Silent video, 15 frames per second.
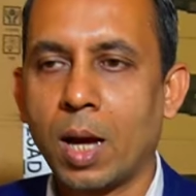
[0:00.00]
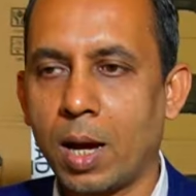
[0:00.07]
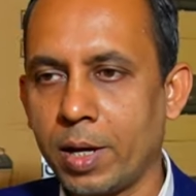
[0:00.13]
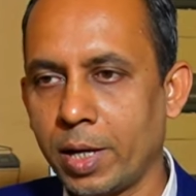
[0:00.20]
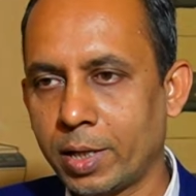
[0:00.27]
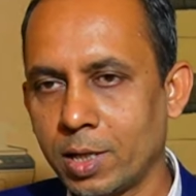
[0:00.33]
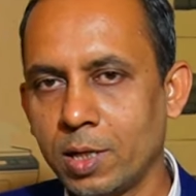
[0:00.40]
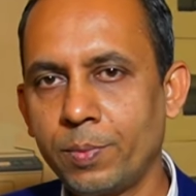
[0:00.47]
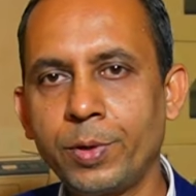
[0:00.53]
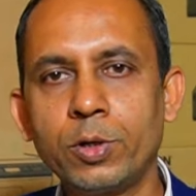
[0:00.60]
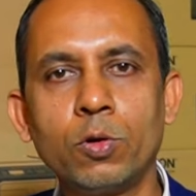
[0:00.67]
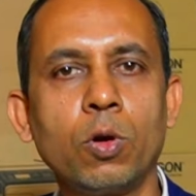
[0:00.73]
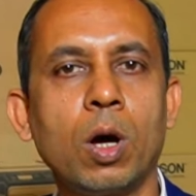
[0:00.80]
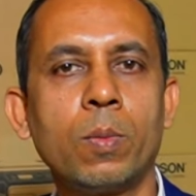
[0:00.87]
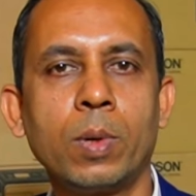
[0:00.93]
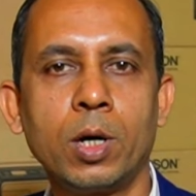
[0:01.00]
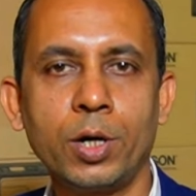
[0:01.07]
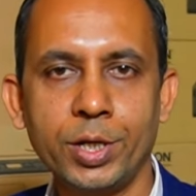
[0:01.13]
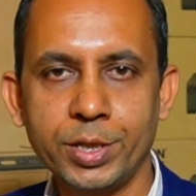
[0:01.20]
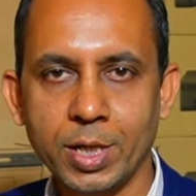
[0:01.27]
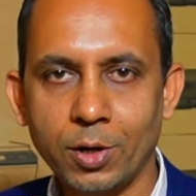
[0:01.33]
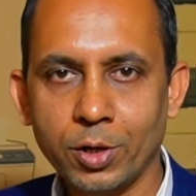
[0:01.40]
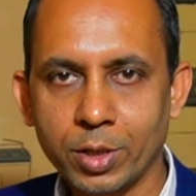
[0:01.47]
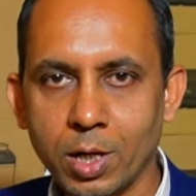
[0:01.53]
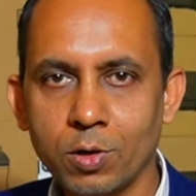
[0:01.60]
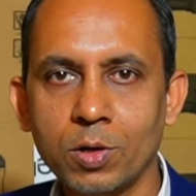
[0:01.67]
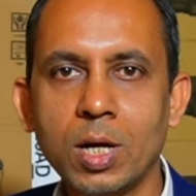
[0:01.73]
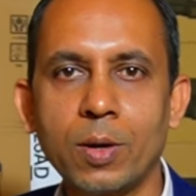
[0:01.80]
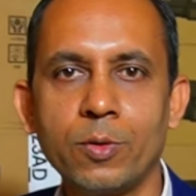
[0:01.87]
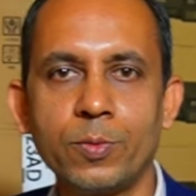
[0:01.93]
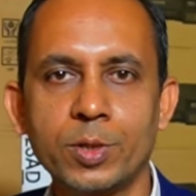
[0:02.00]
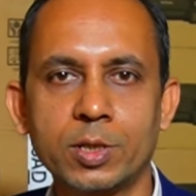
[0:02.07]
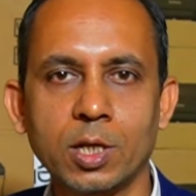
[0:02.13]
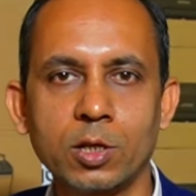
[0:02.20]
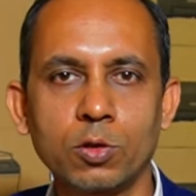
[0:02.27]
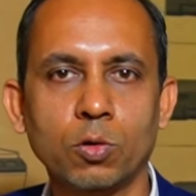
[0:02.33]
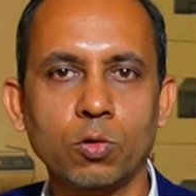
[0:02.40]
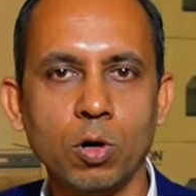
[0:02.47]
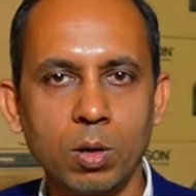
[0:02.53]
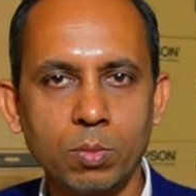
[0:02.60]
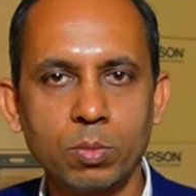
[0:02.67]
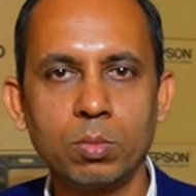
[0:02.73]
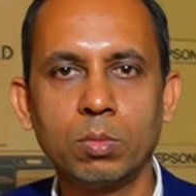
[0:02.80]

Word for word: আর এখানে ভিডিও লম্বা হয়ে যাওয়ার কারণে আমি বিস্তারিত কম